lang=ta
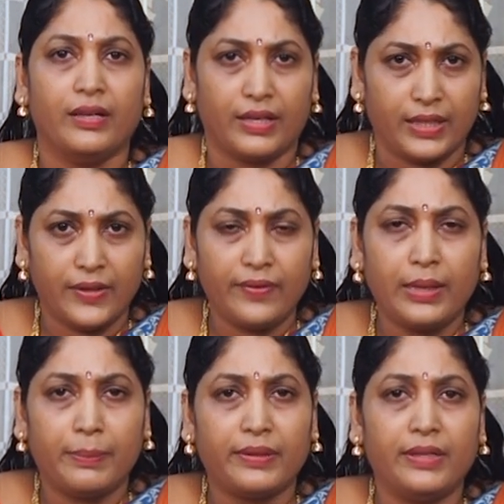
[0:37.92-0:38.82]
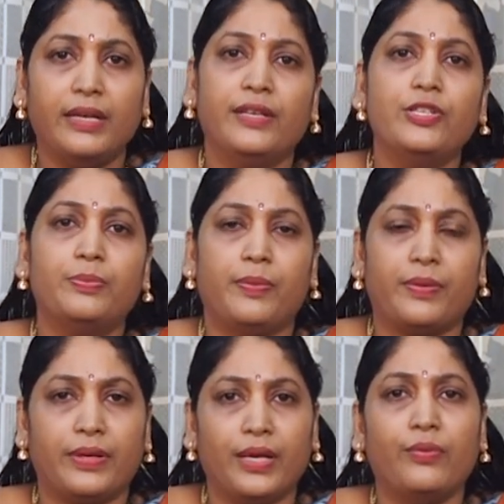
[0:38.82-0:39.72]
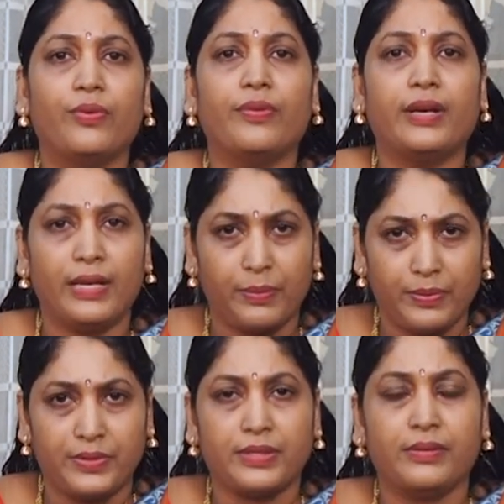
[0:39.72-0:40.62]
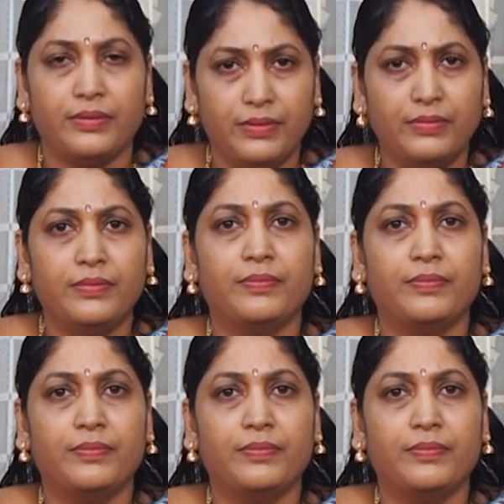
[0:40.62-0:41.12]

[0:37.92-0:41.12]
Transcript: இறந்தவங்களை பற்றியே நியூஸ் போடுறதே உன் வேலையாக போச்சு ம்